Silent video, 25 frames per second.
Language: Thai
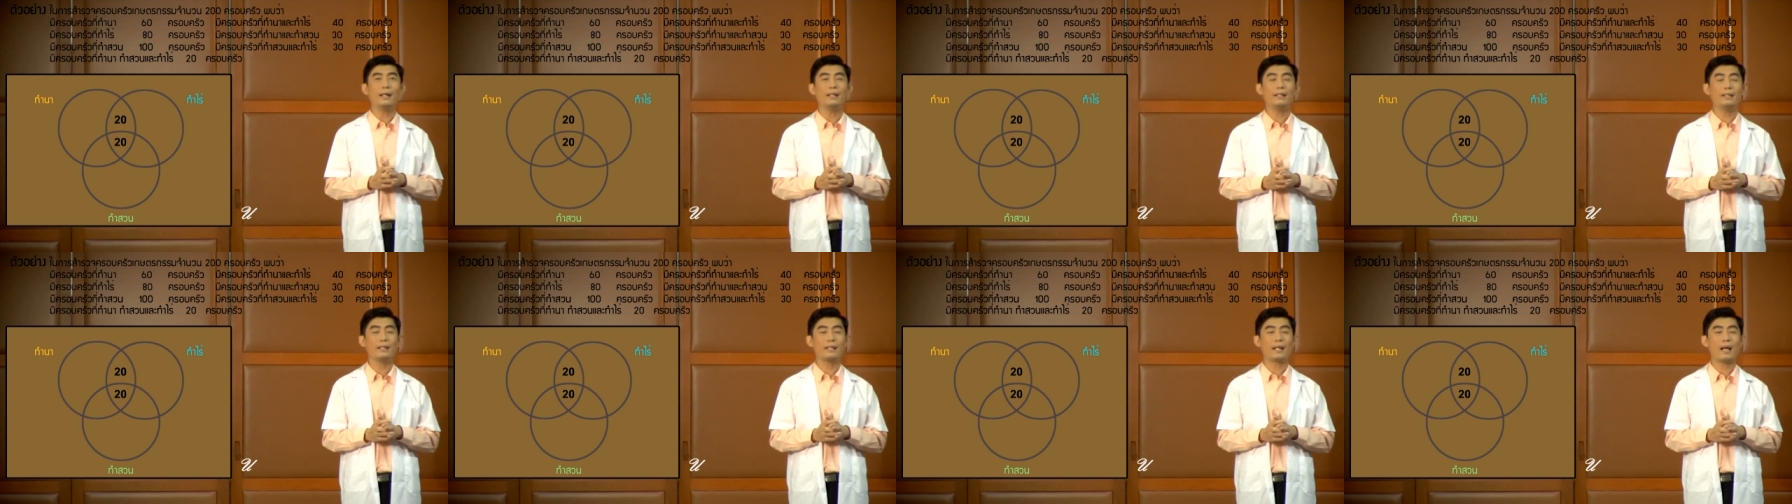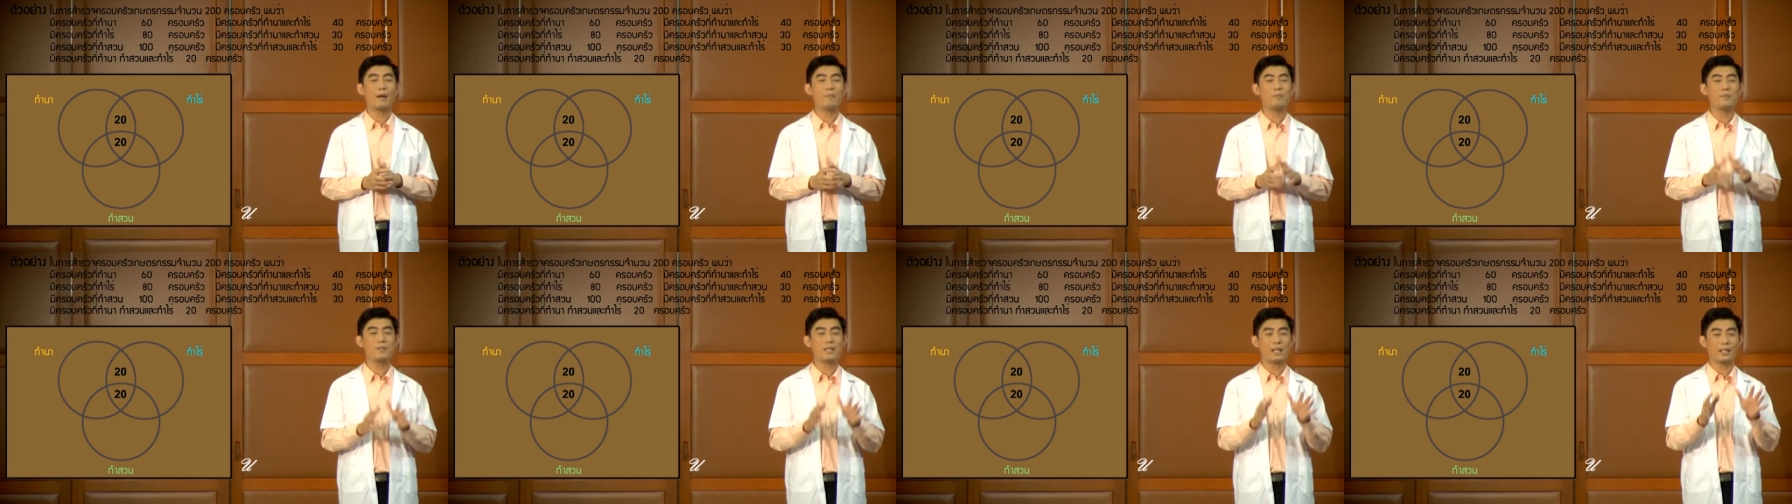แล้วนะ
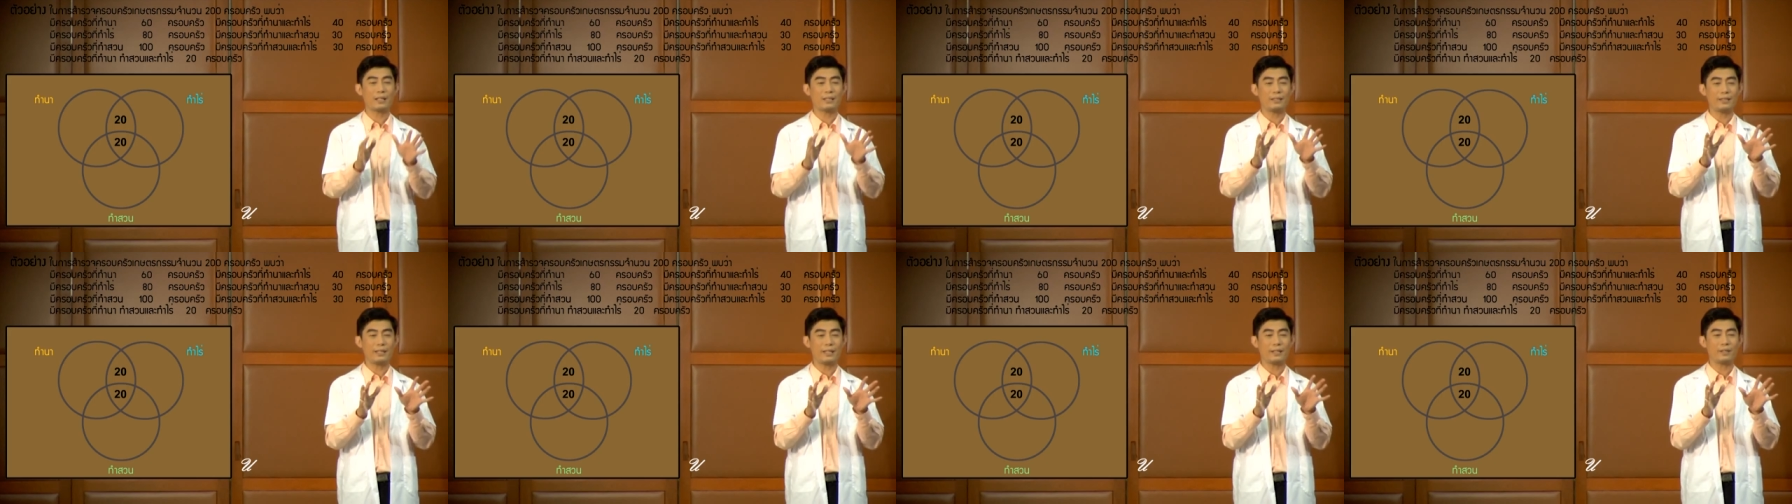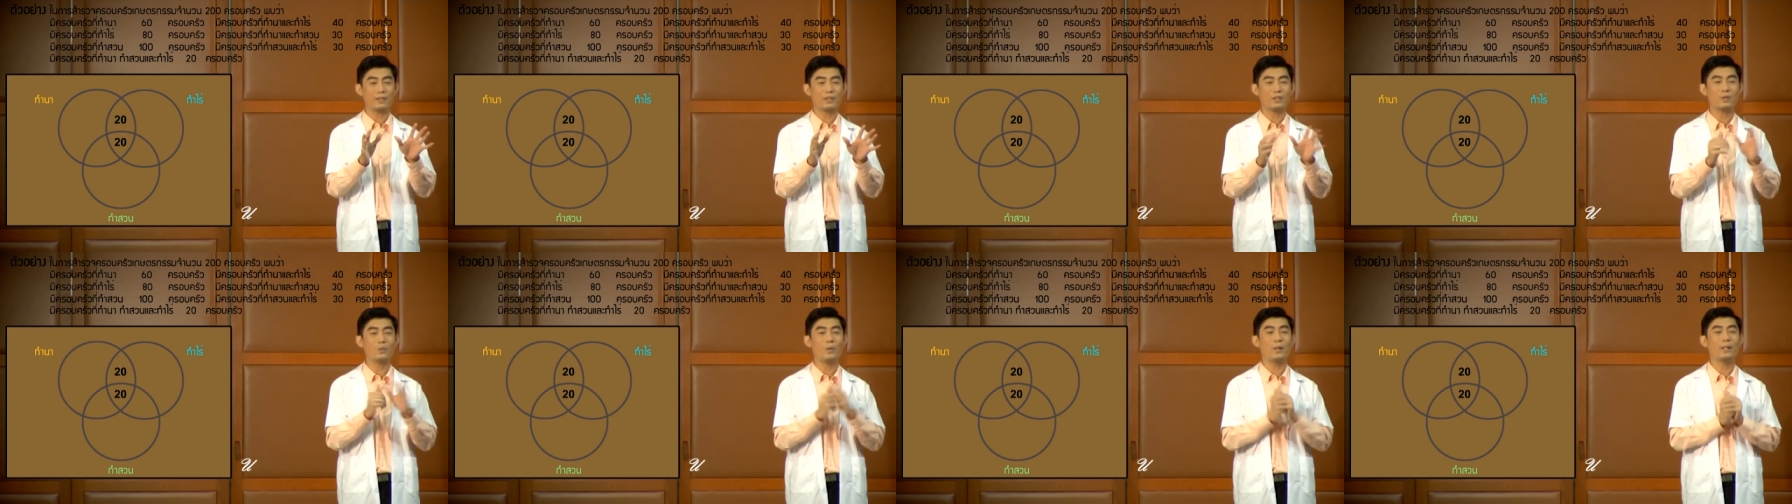ครับจาก
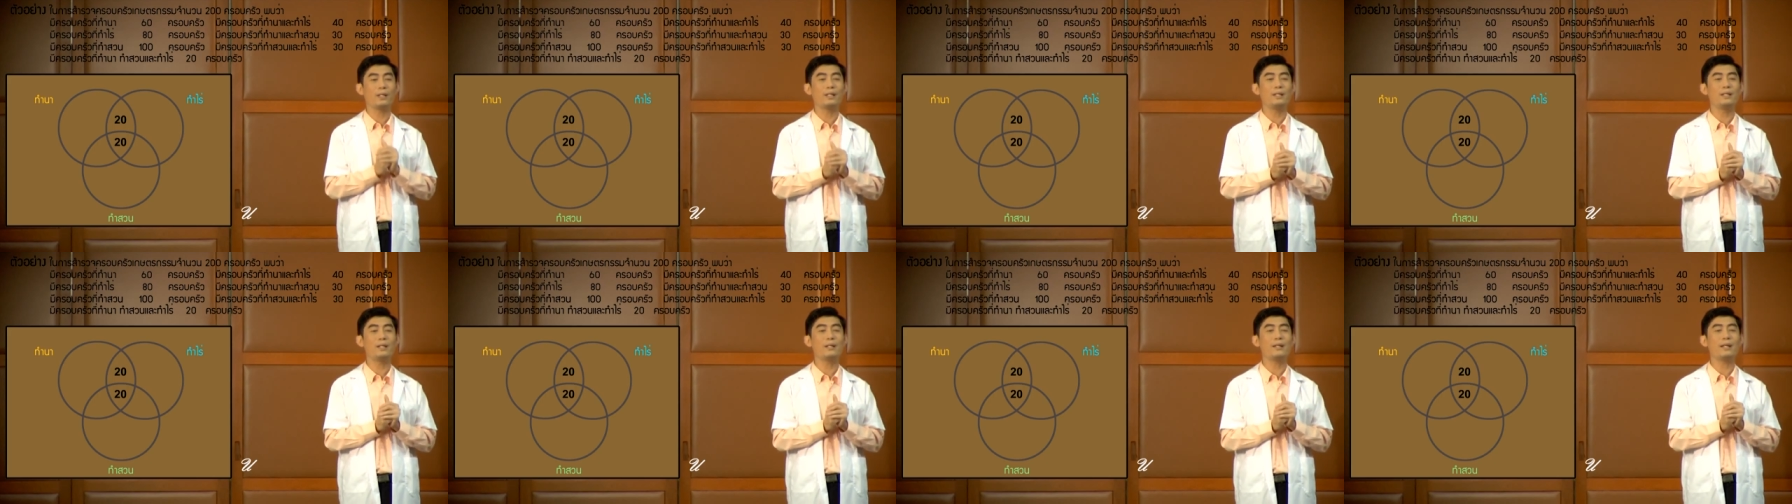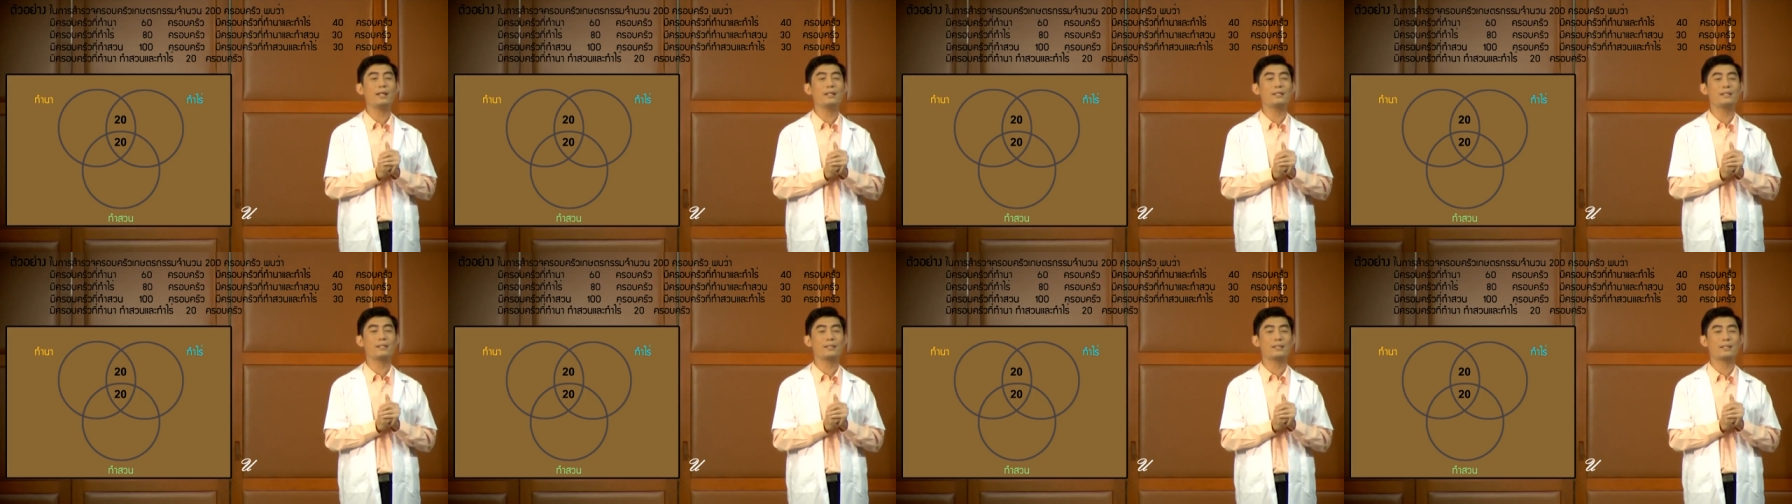7 ส่วนที่นัก
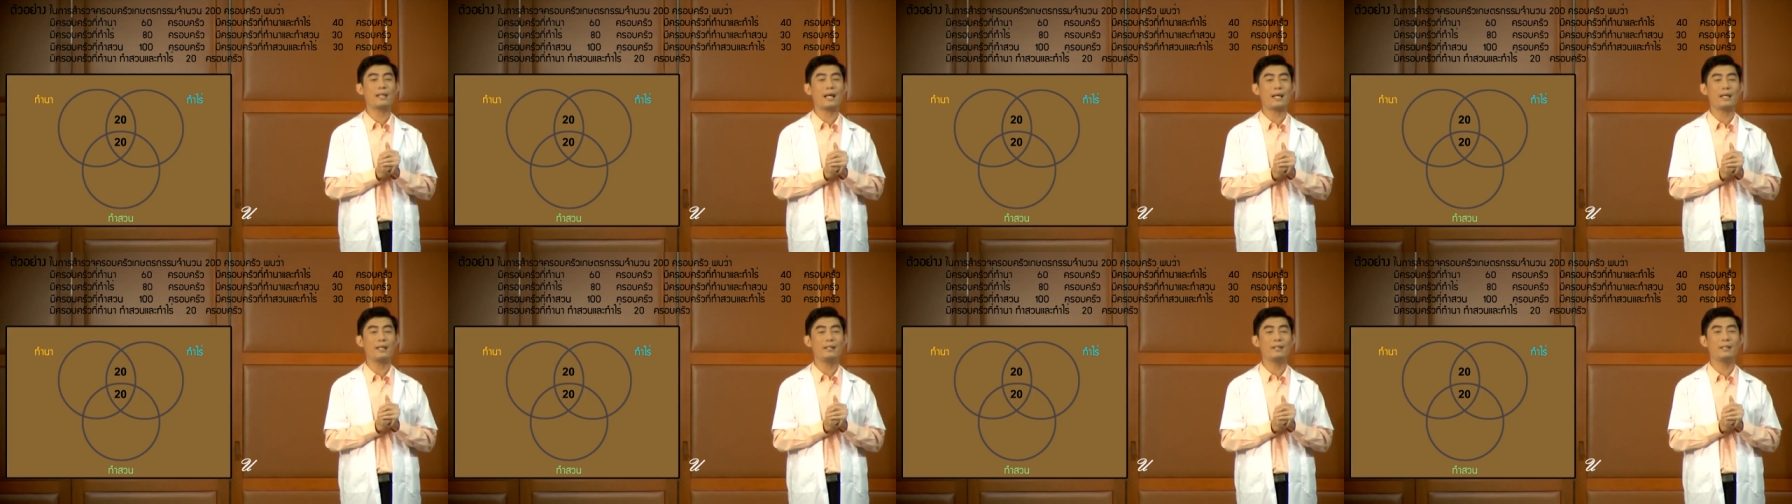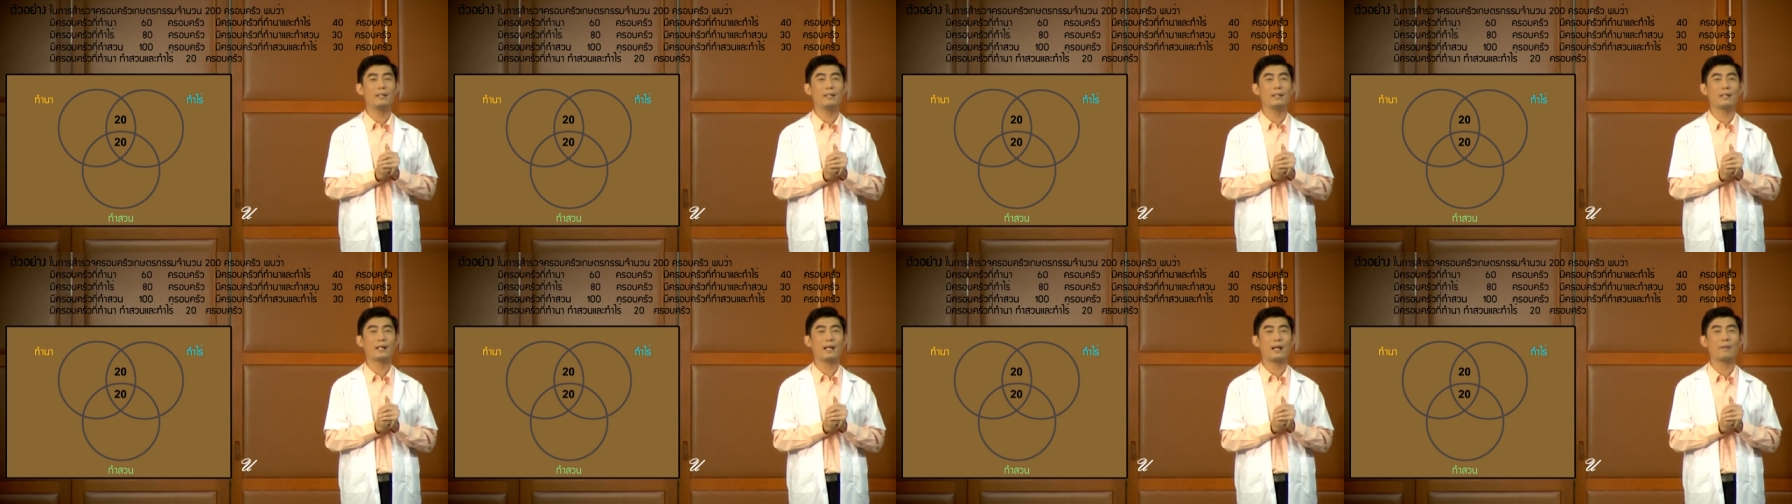เรียนจะใส่
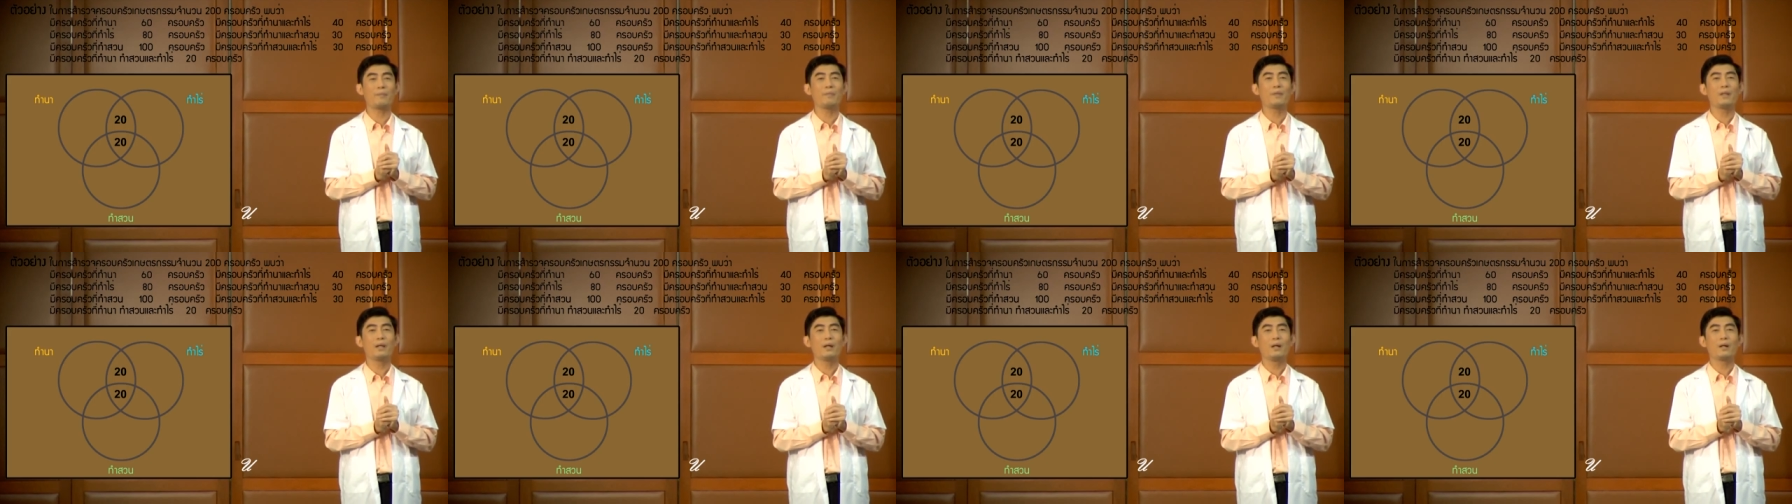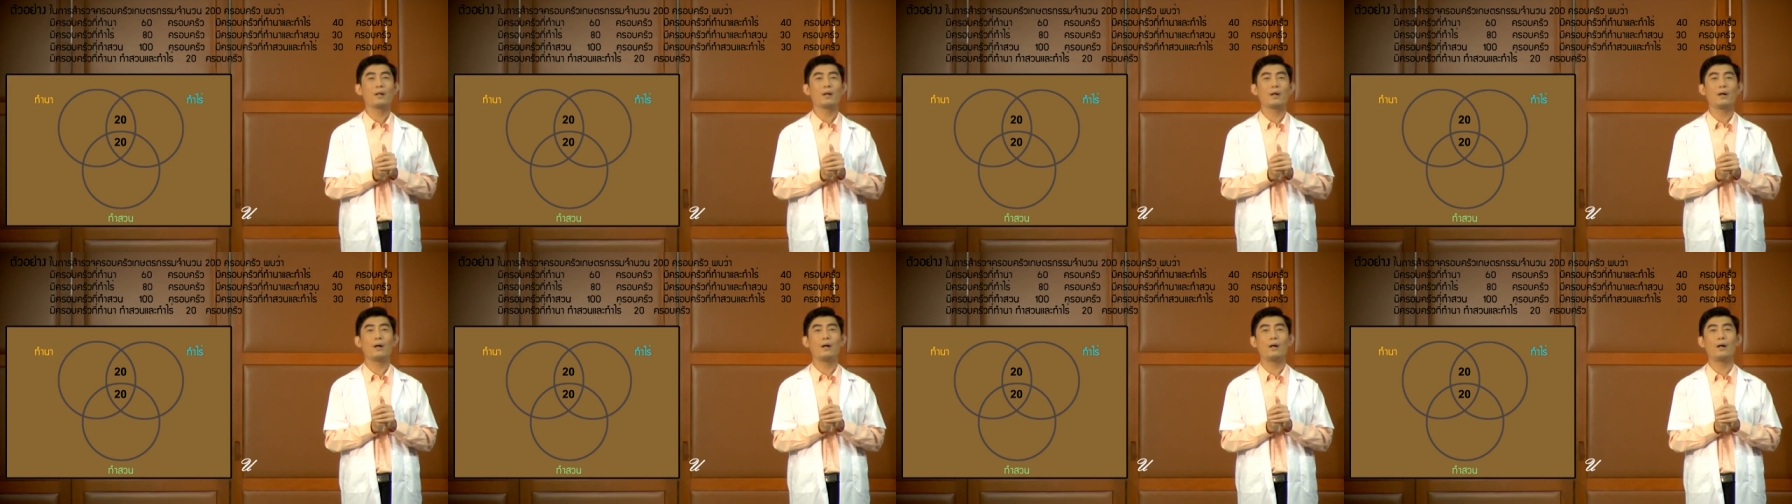เนี่ยนะครับ
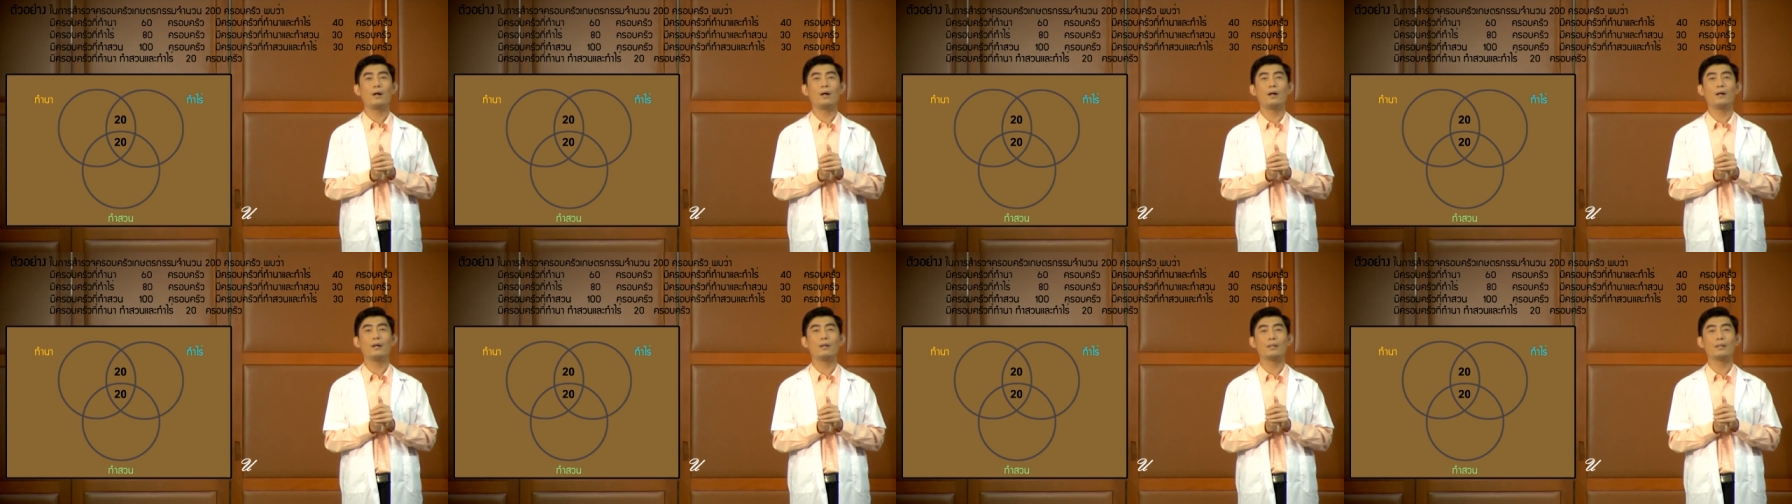ก็